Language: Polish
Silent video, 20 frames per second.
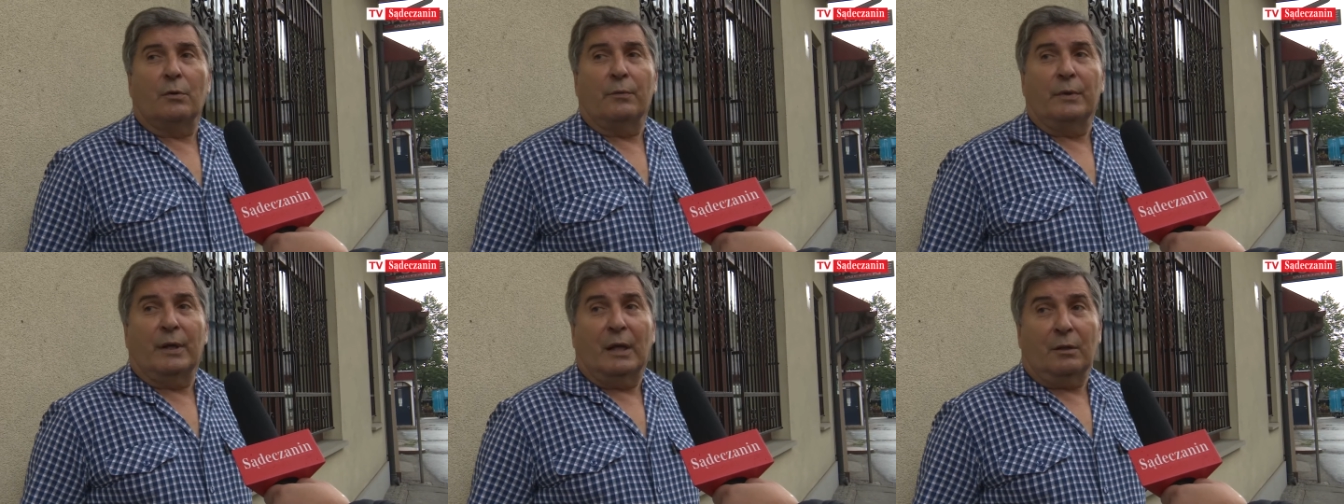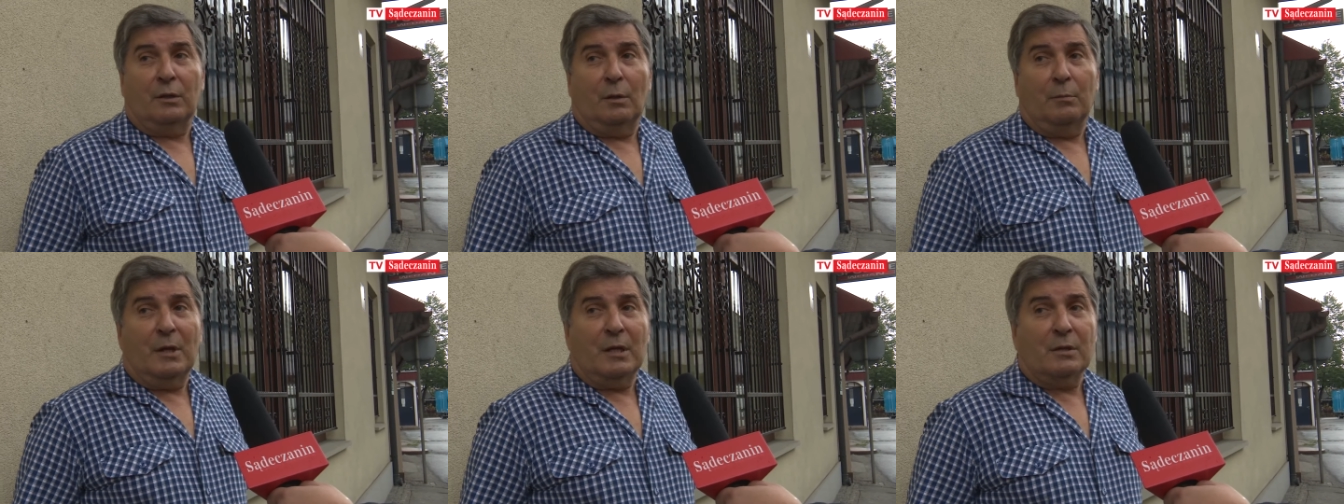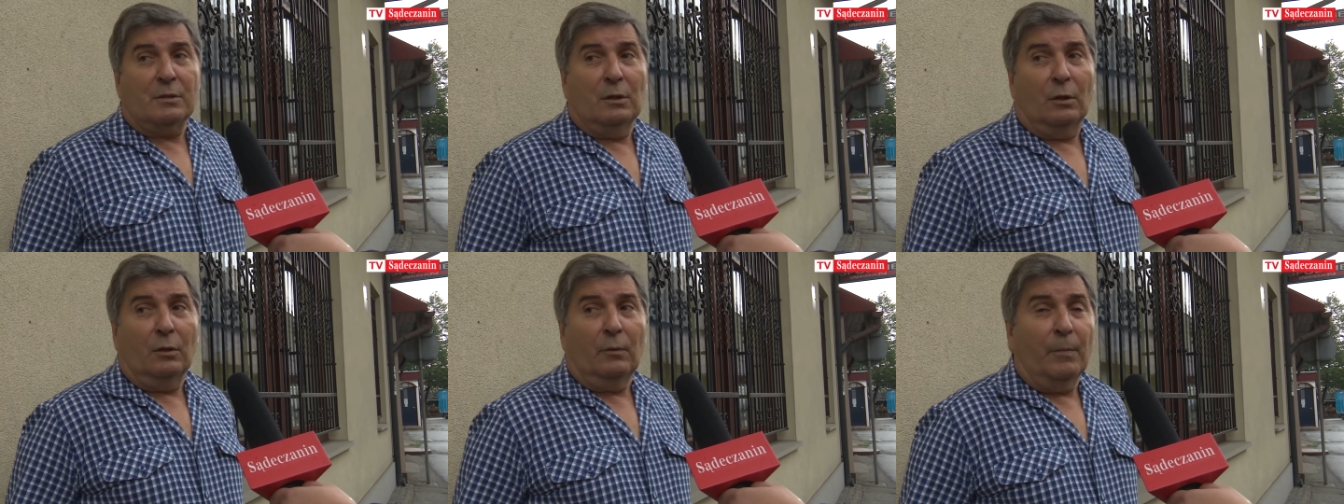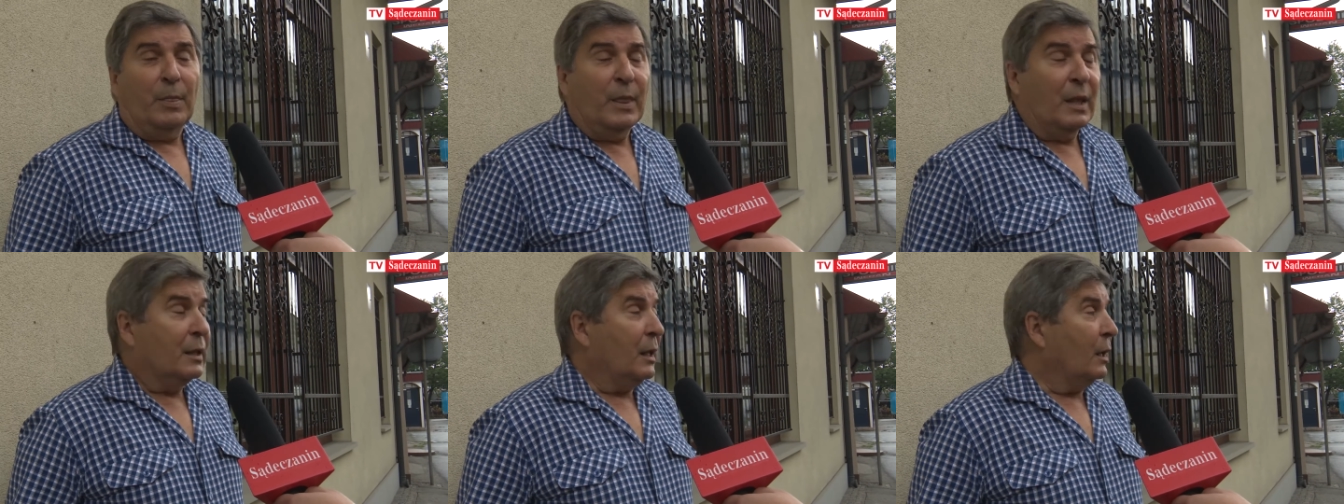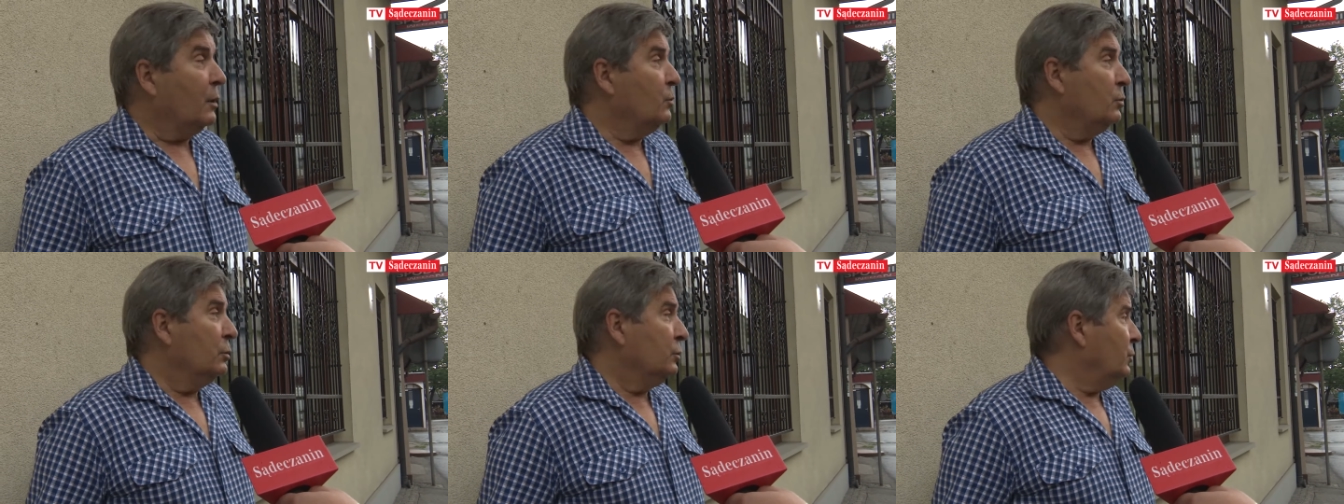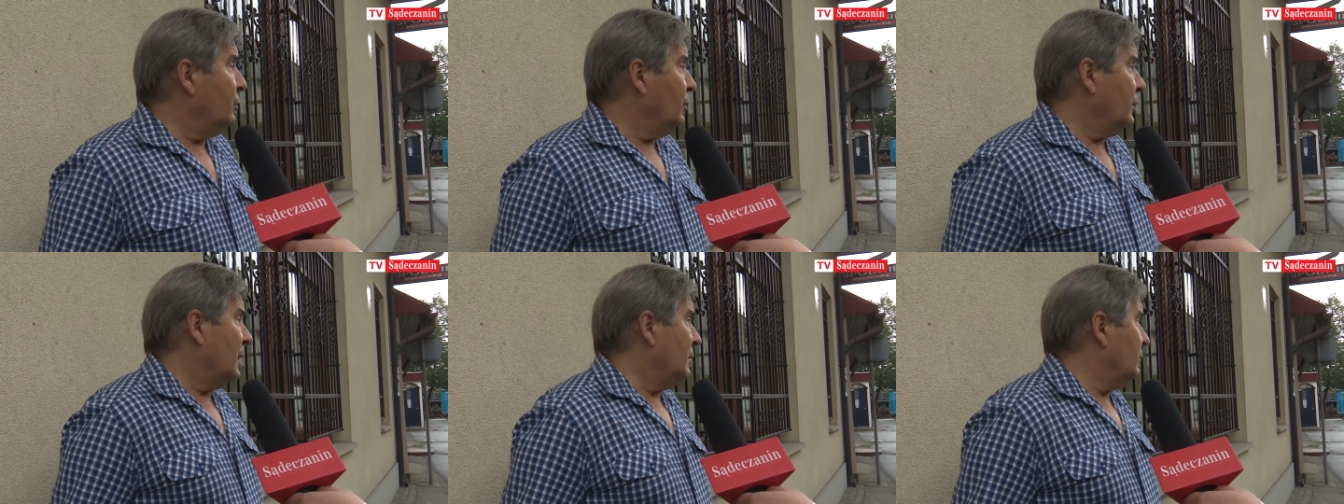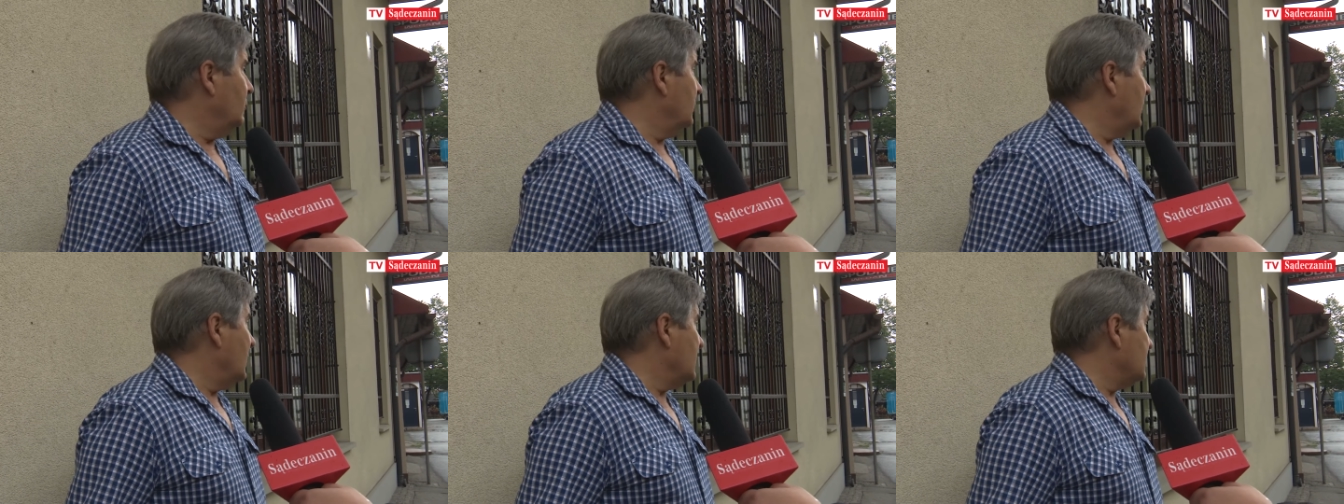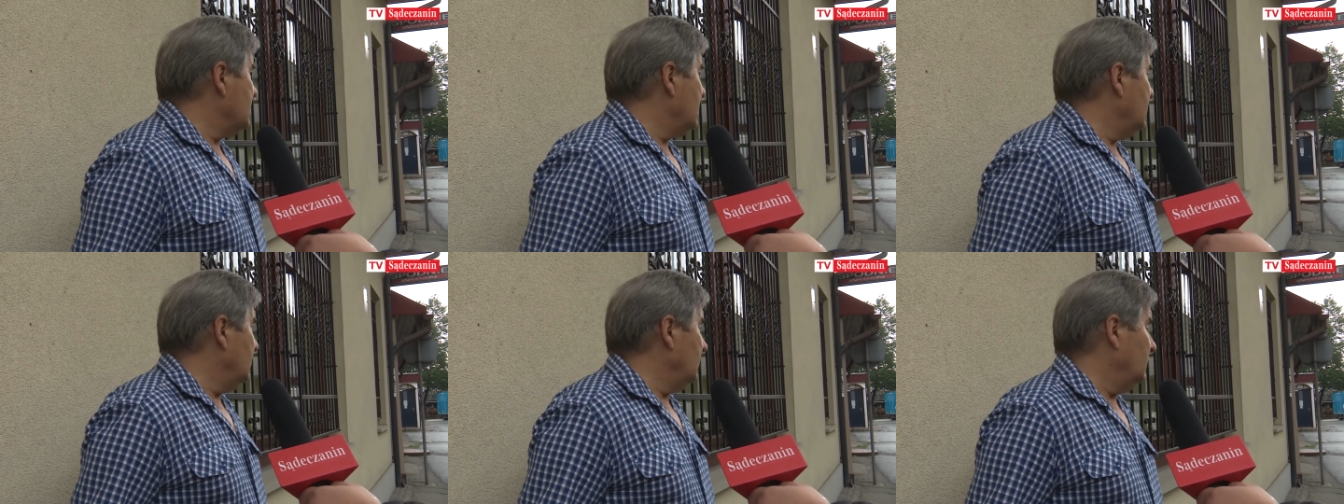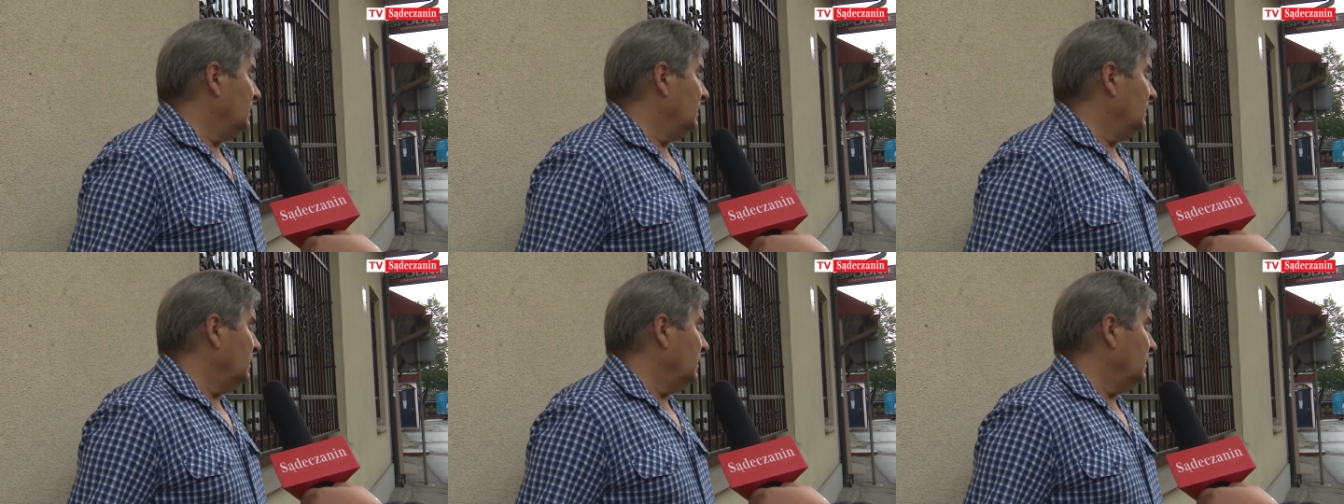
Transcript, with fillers: Natomiast no, ta kultura u nas